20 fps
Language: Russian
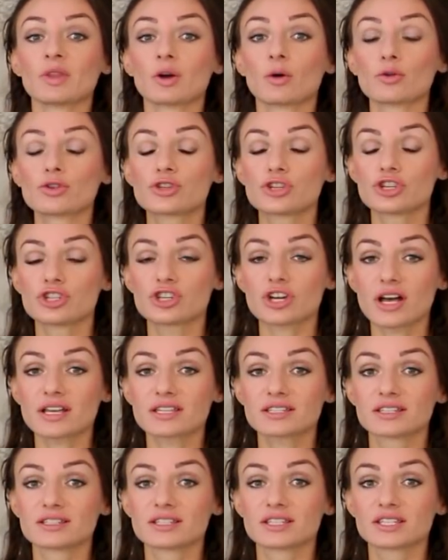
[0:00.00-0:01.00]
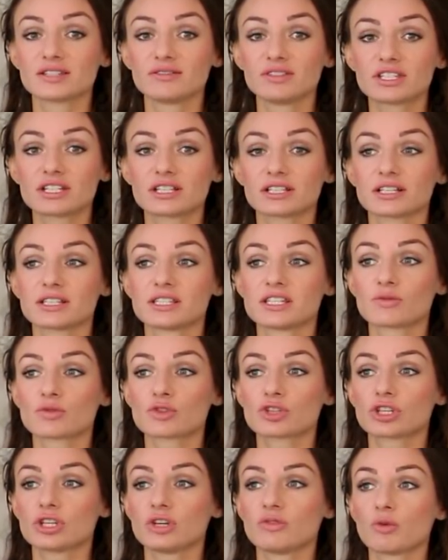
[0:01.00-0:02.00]
Очень часто действительно
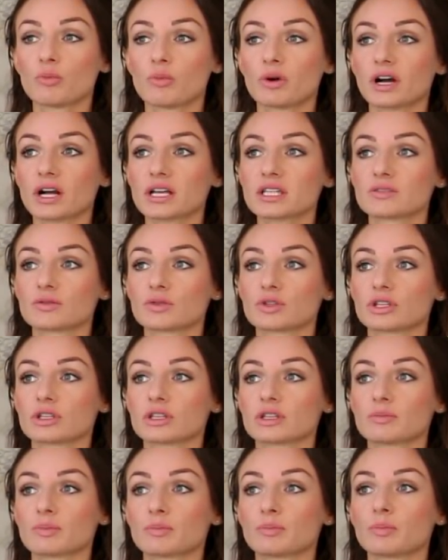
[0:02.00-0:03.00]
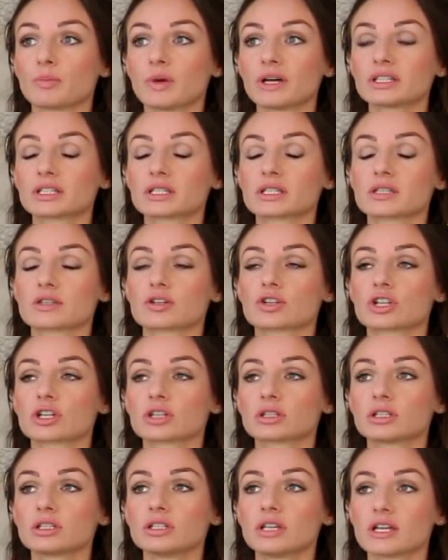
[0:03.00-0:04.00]
девушки его показывают, этот паттерн
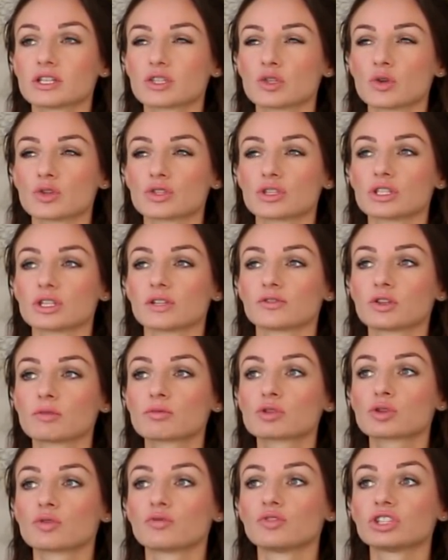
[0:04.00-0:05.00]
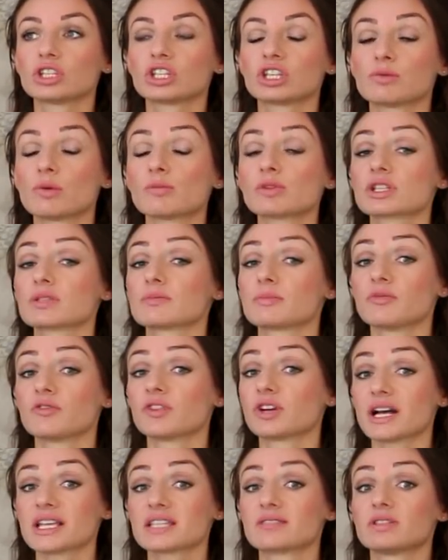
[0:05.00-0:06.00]
совершенно неосознанно. Дело в том, что вы таким образом
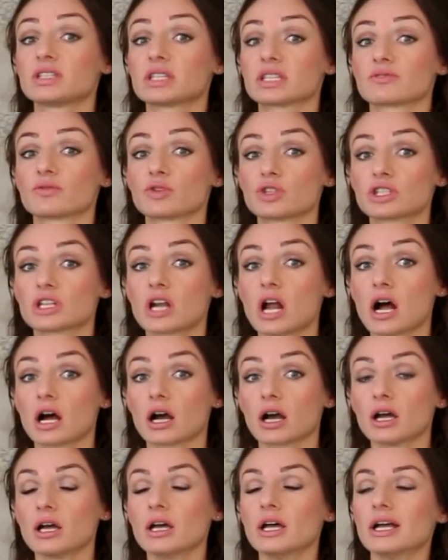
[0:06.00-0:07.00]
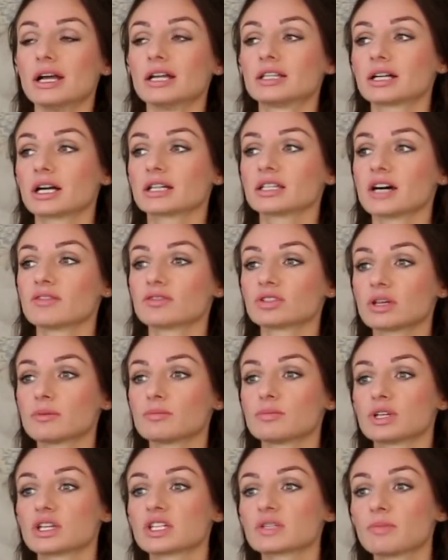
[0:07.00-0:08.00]
выказываете свой страх. Это когда вы там
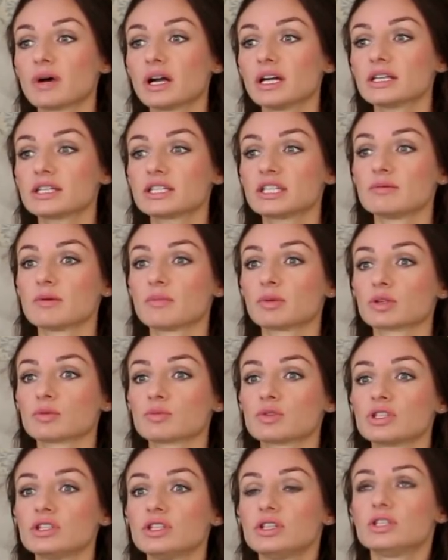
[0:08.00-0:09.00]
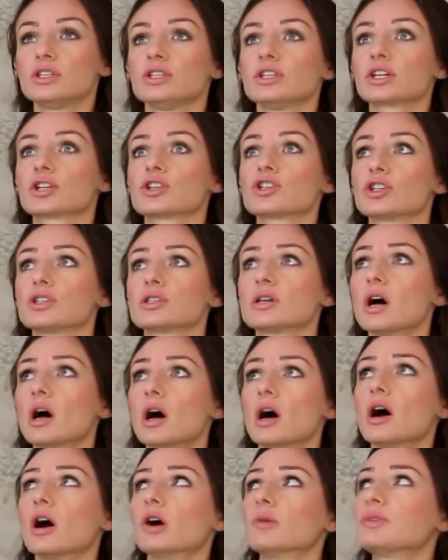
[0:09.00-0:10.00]
переспали с ним, и а потом сидите и нервничаете.
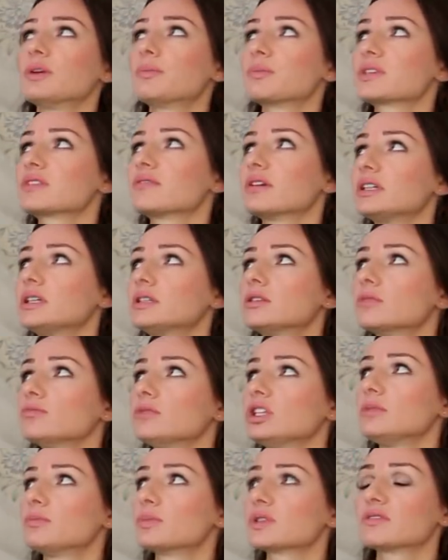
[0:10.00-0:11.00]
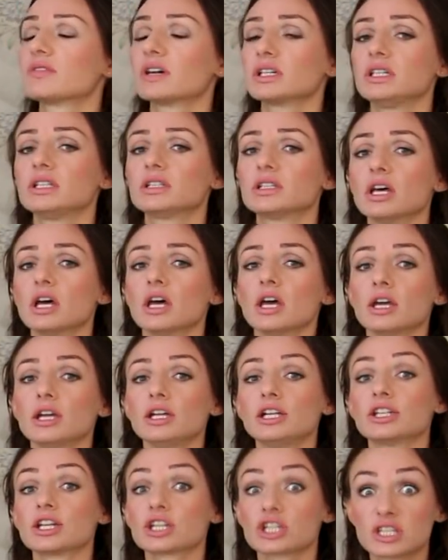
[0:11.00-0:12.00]
Он «А, мне позвонит, он мне не позвонит.
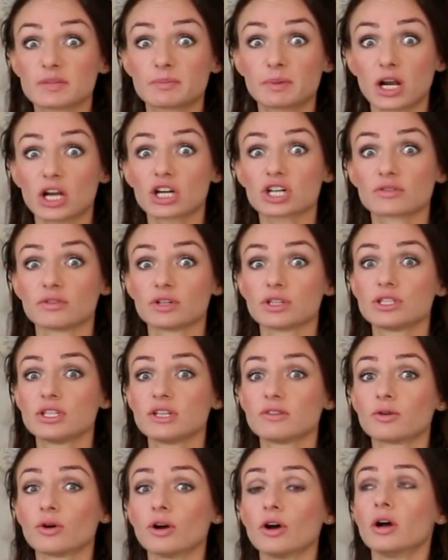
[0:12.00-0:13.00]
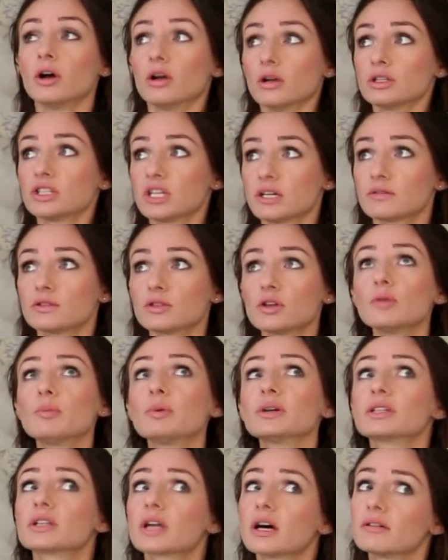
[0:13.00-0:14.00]
Или даже спрашиваете его, тебе все
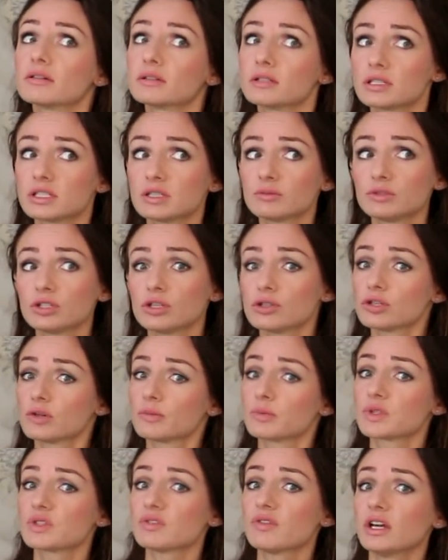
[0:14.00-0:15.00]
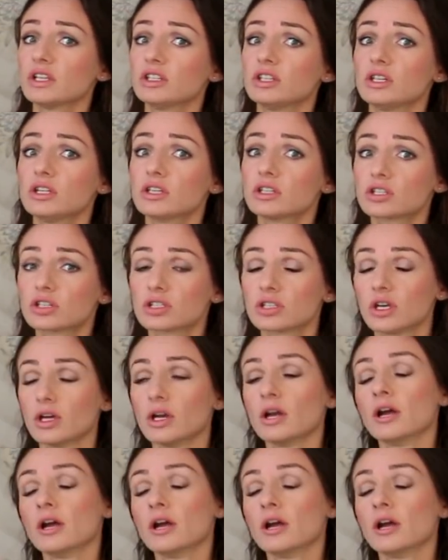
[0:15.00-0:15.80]
понравилось, ты мне еще позвонишь?